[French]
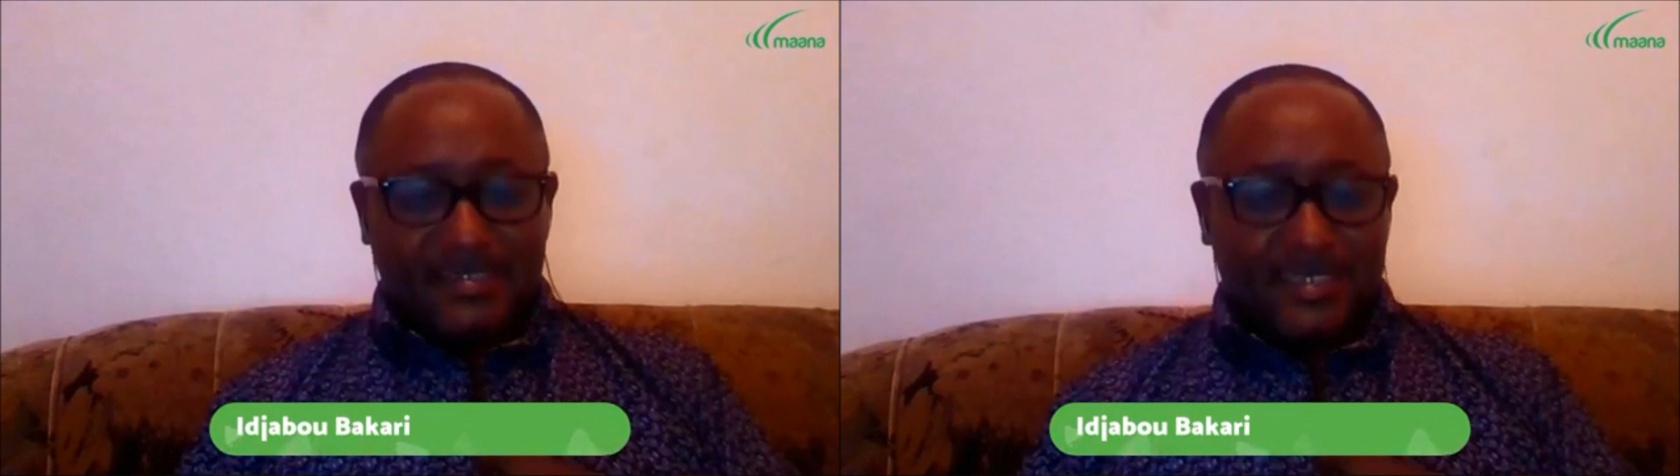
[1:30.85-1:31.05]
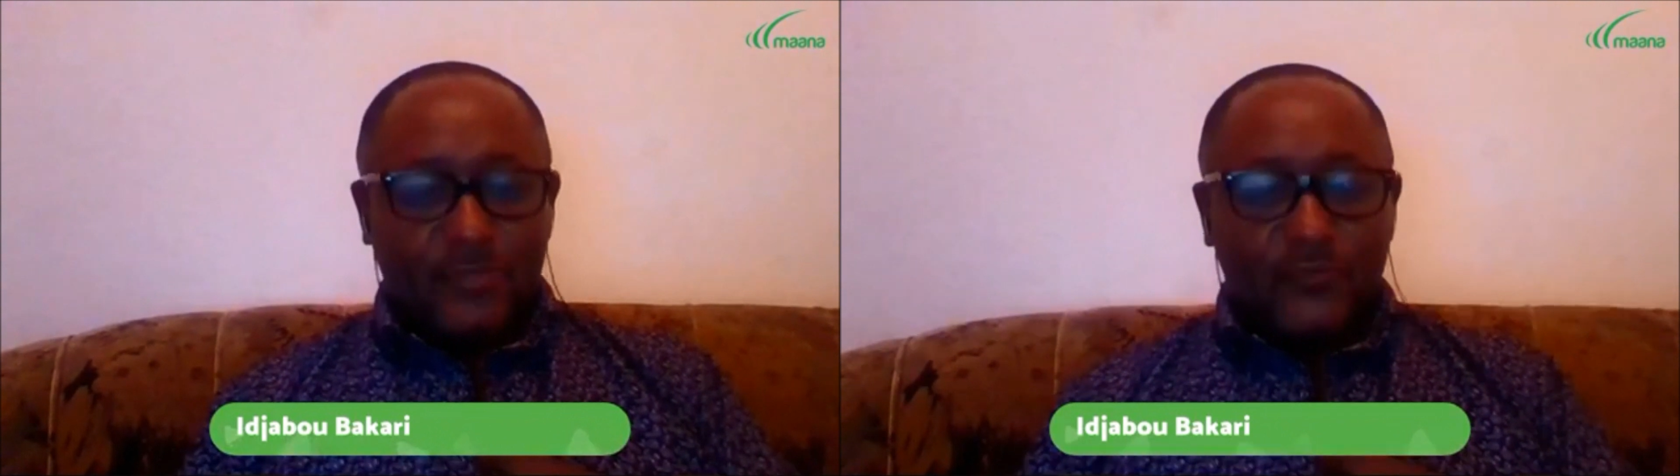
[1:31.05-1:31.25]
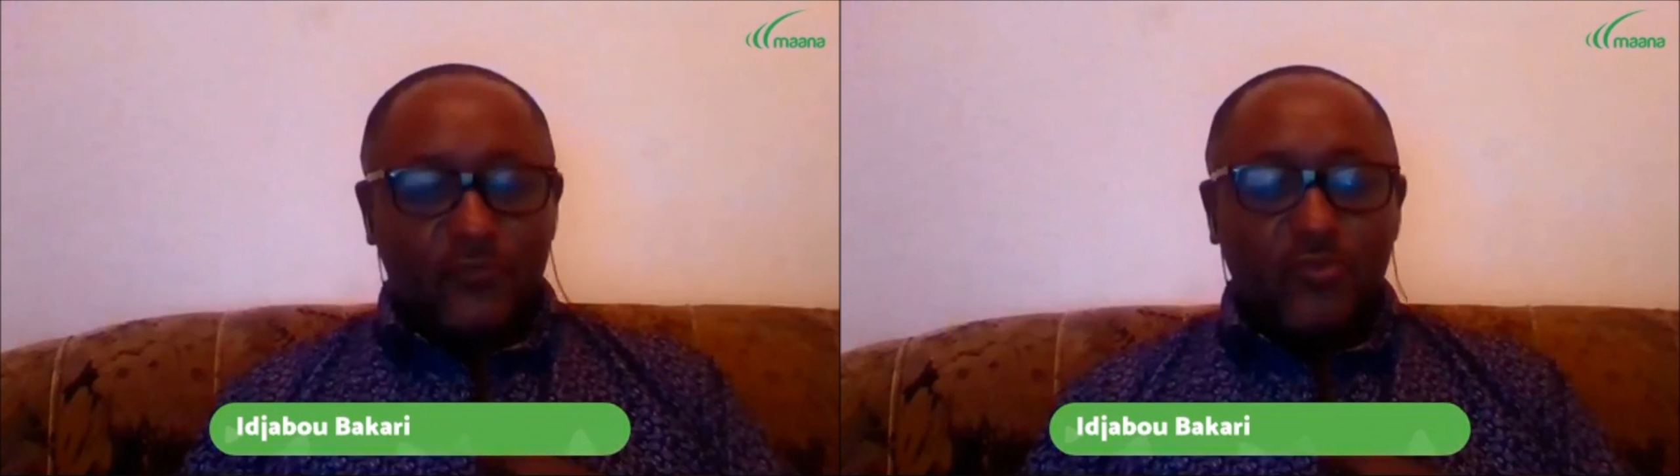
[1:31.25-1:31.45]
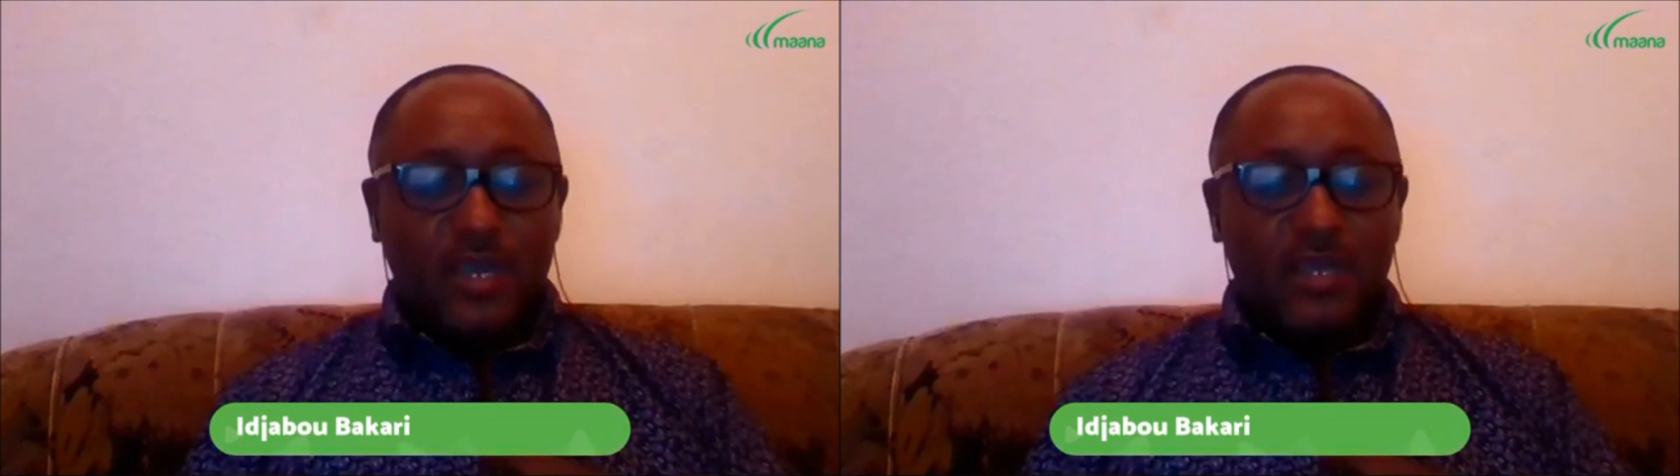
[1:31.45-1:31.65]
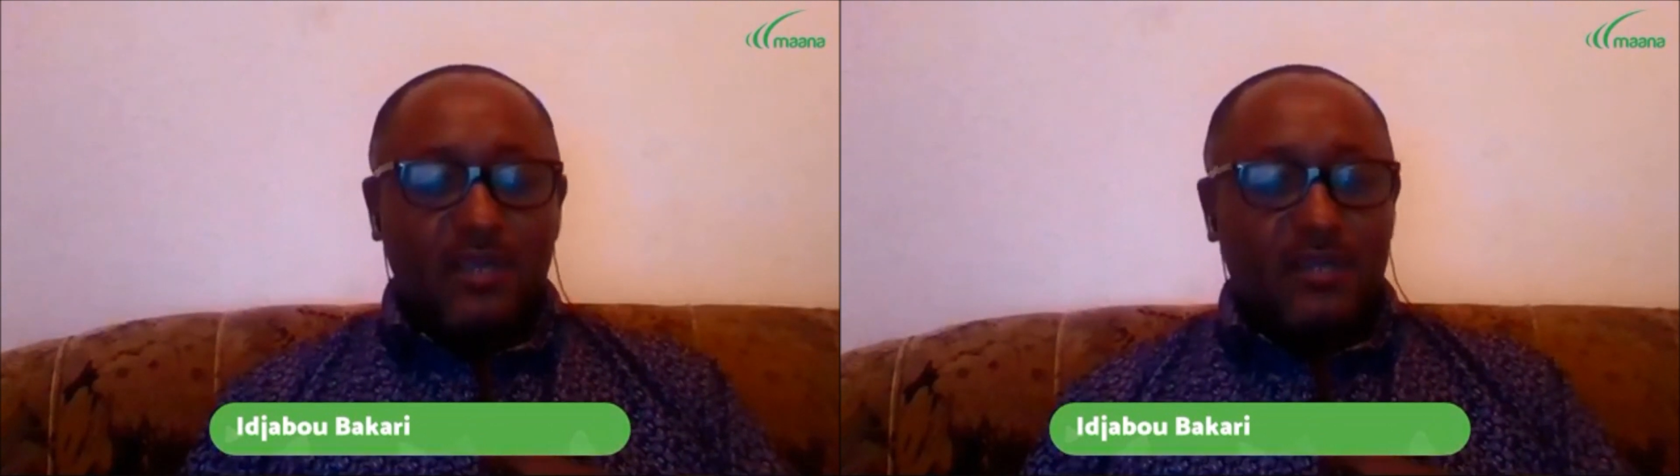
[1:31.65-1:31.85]
c'est devenu
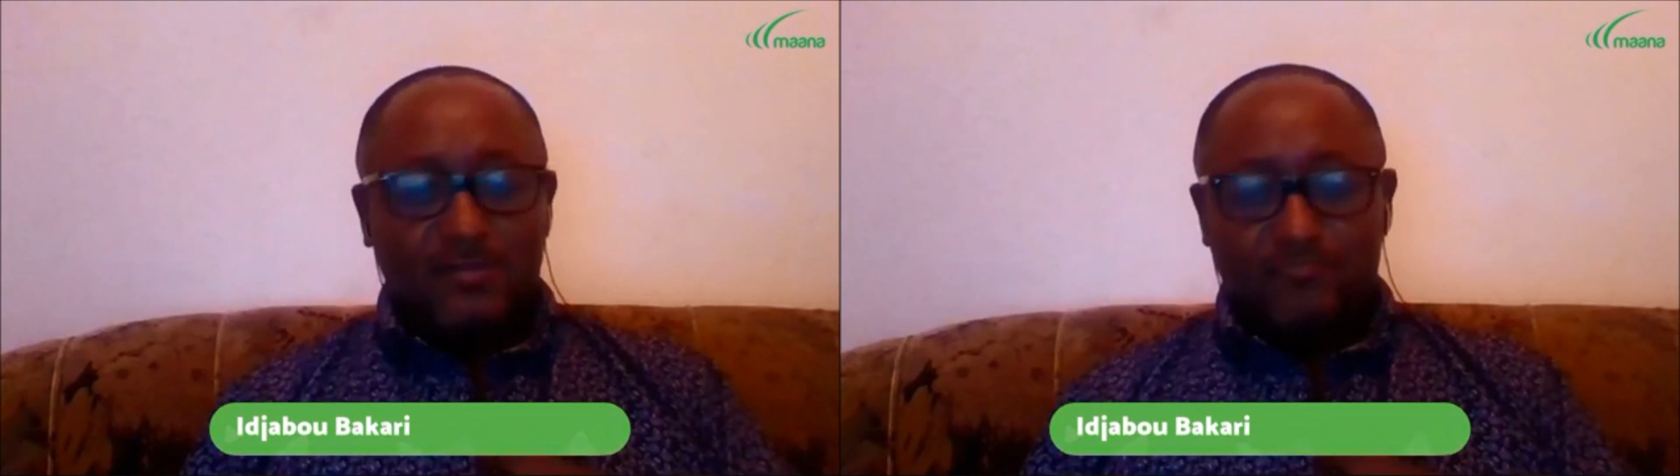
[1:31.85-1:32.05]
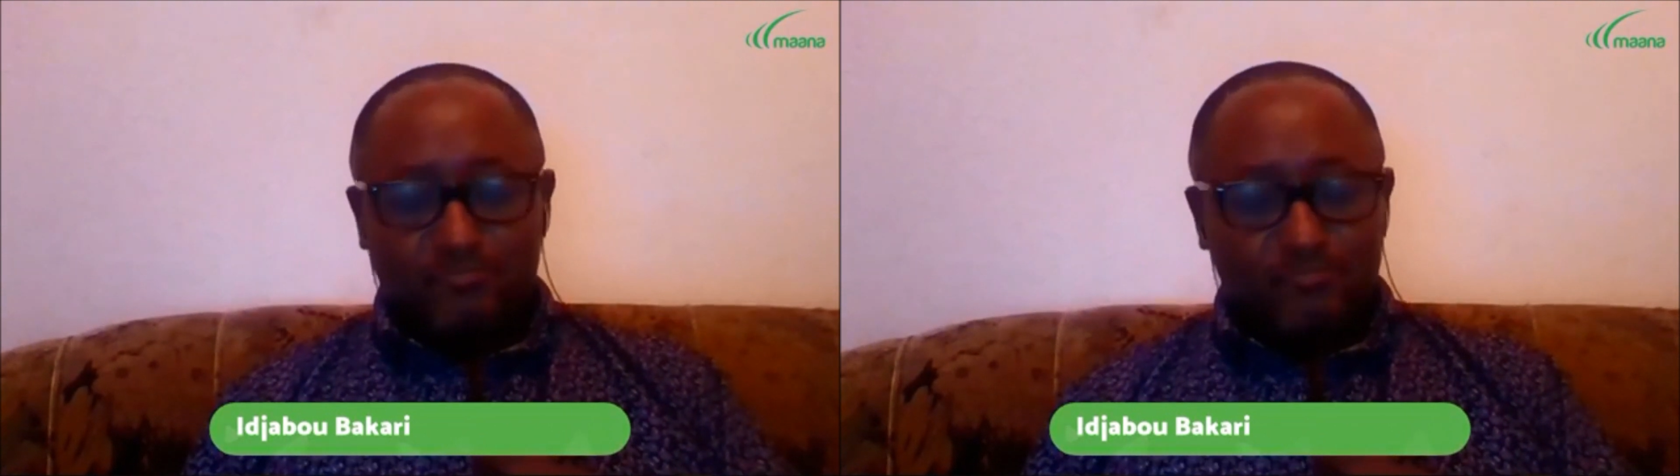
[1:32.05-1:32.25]
euh,